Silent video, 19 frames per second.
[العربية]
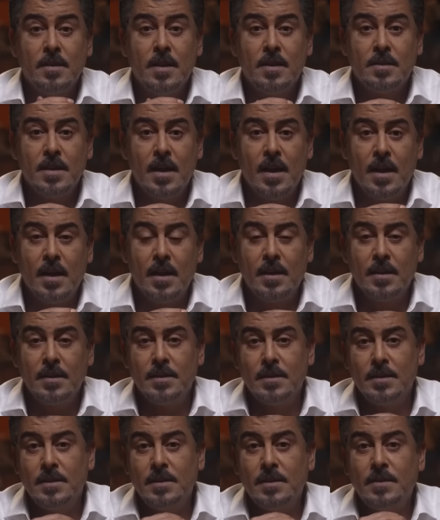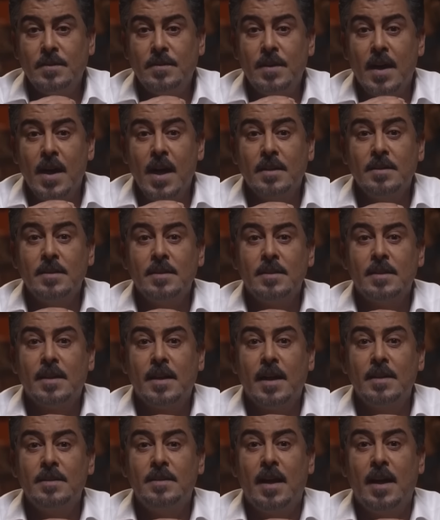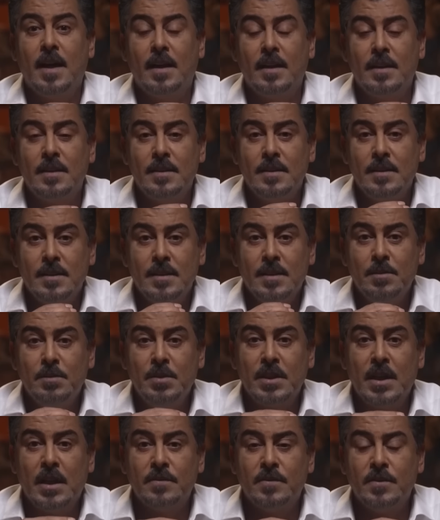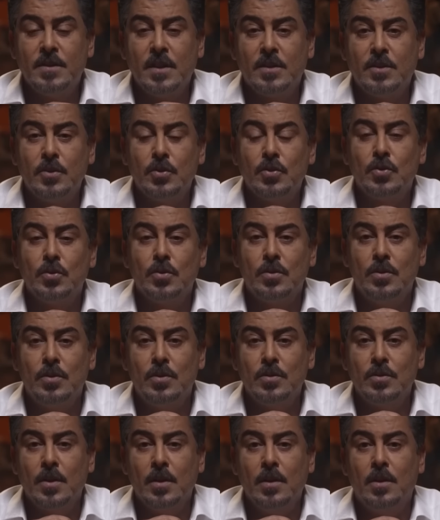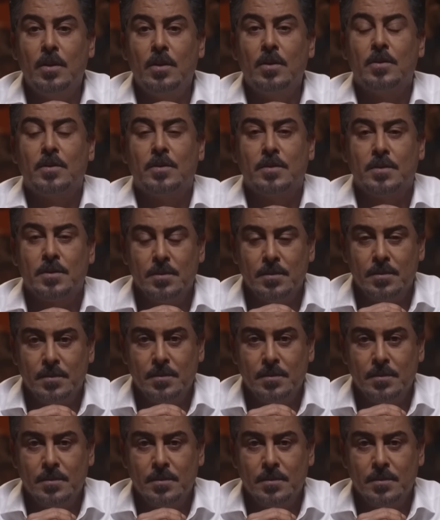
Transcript: النزاهه فقد انخدع بقفزه السقوط الحر.